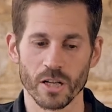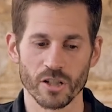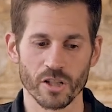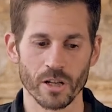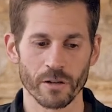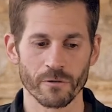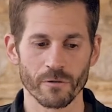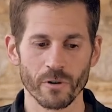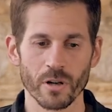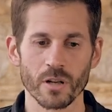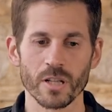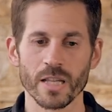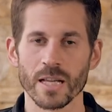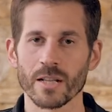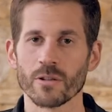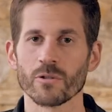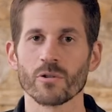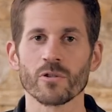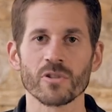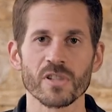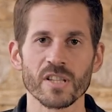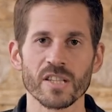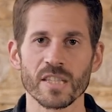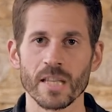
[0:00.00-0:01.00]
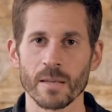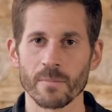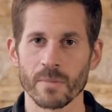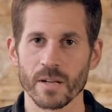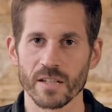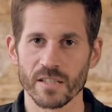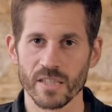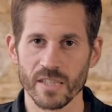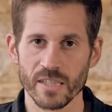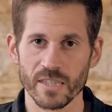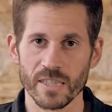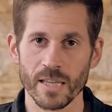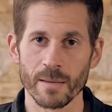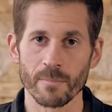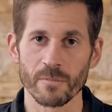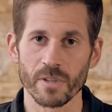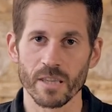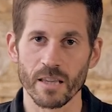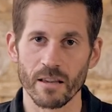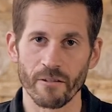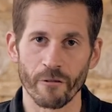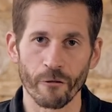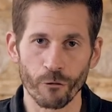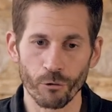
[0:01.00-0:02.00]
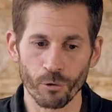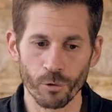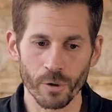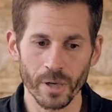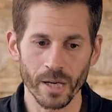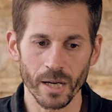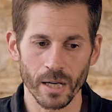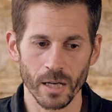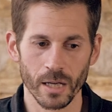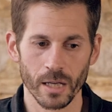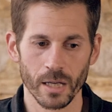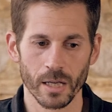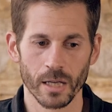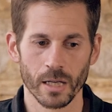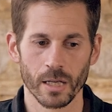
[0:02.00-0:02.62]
À chaque fois, il y a deux systèmes. Il y a le système qui est fuir